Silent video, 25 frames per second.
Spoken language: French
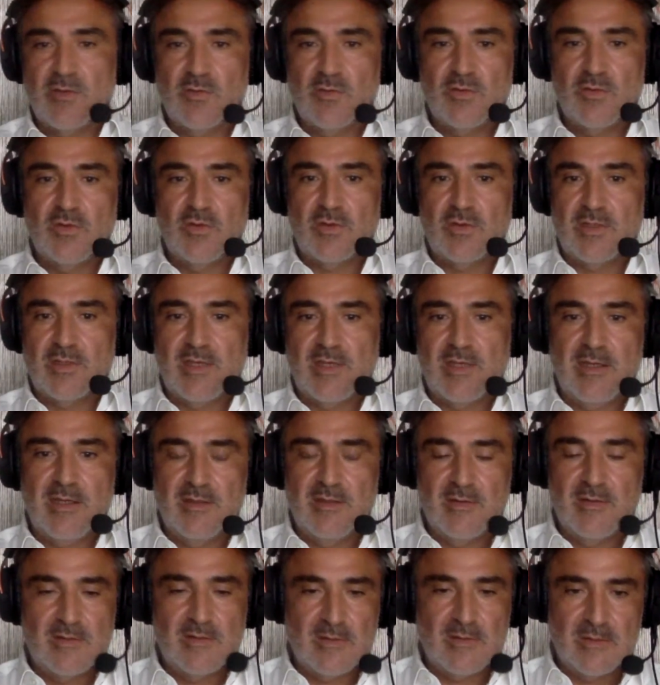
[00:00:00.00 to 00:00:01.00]
sur
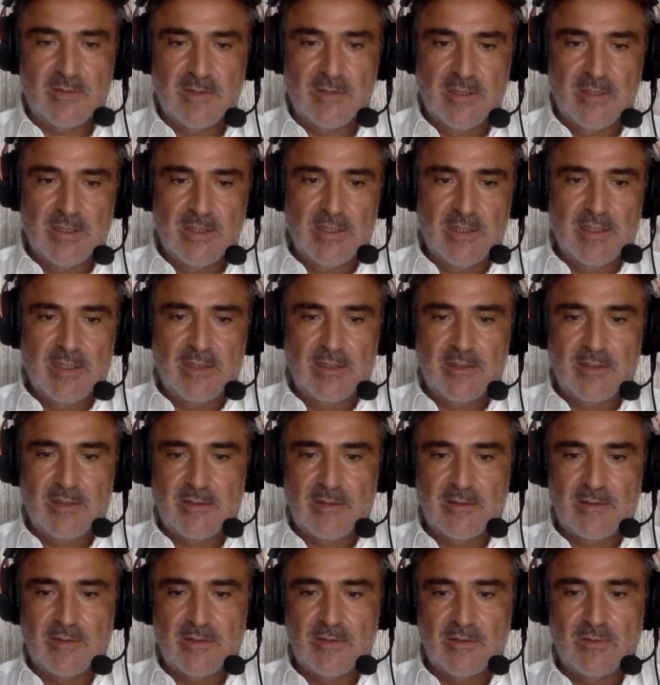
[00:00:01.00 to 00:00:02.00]
scène
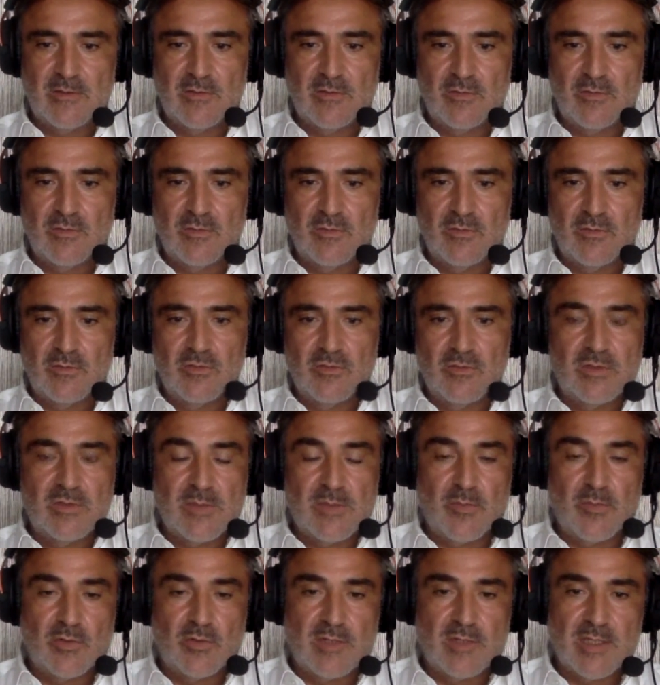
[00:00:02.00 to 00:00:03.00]
de, de,
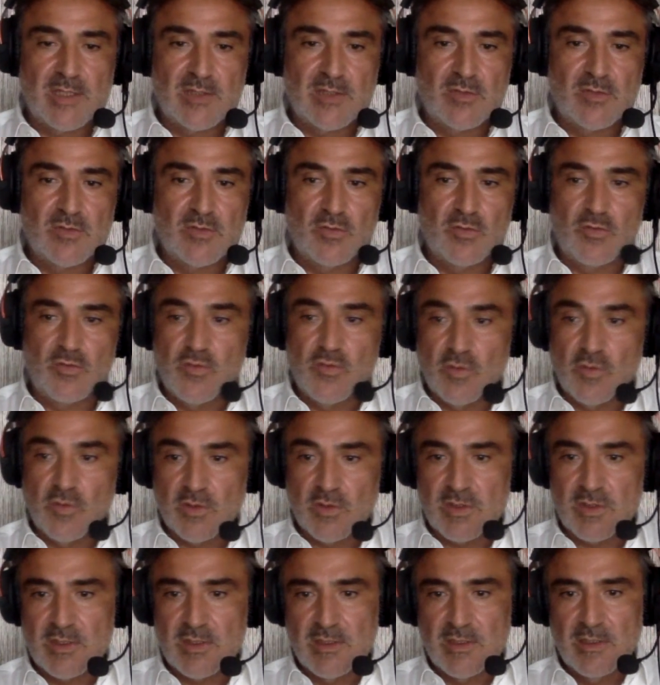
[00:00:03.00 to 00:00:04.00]
ses prothèses de
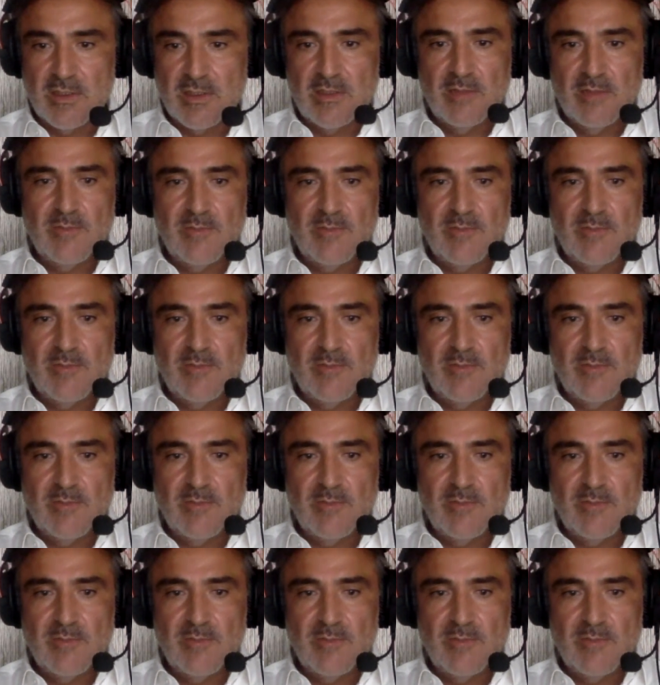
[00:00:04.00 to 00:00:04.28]
course.